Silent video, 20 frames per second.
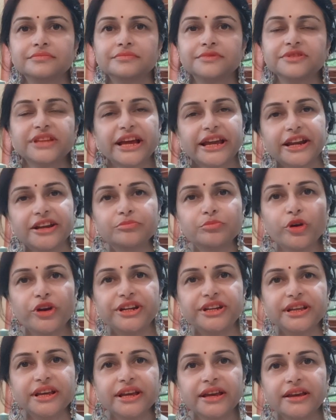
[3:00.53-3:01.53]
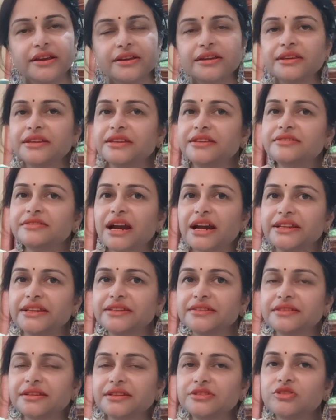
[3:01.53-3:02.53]
सेकेंड पॉइंट है कि साड़ी
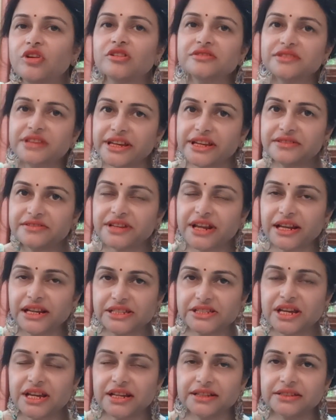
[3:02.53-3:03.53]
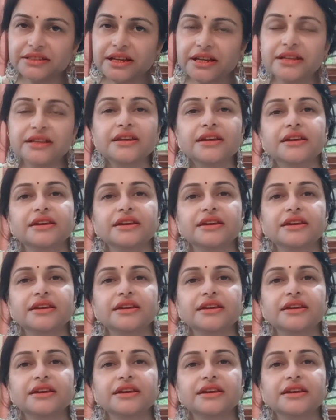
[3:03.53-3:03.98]
के साथ कौन सा हेयर स्टाइल अच्छा लगता है